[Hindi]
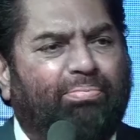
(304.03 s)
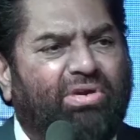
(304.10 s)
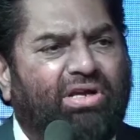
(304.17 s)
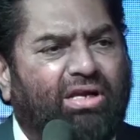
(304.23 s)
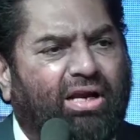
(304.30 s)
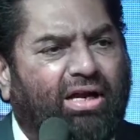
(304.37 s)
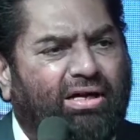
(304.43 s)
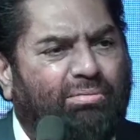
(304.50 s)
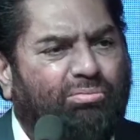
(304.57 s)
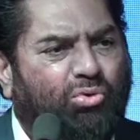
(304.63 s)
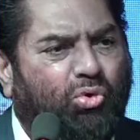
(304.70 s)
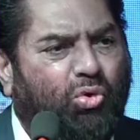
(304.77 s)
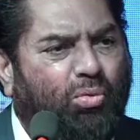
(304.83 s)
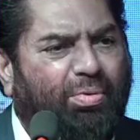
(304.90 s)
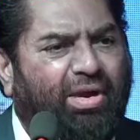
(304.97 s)
अपनी
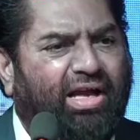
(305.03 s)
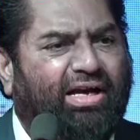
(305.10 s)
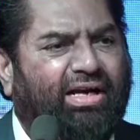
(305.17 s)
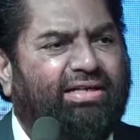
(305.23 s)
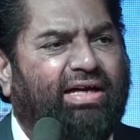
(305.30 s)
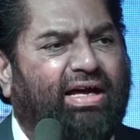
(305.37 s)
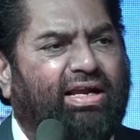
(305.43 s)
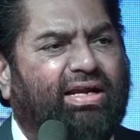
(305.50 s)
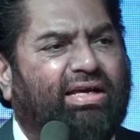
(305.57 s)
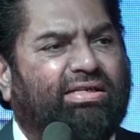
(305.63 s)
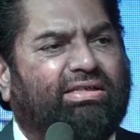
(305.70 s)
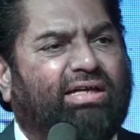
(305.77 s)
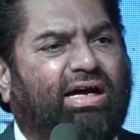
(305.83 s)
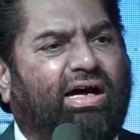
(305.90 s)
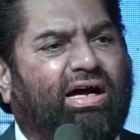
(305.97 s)
रकम डूबने का डर
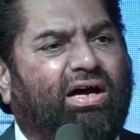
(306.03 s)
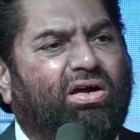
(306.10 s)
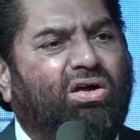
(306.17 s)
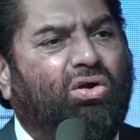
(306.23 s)
नहीं था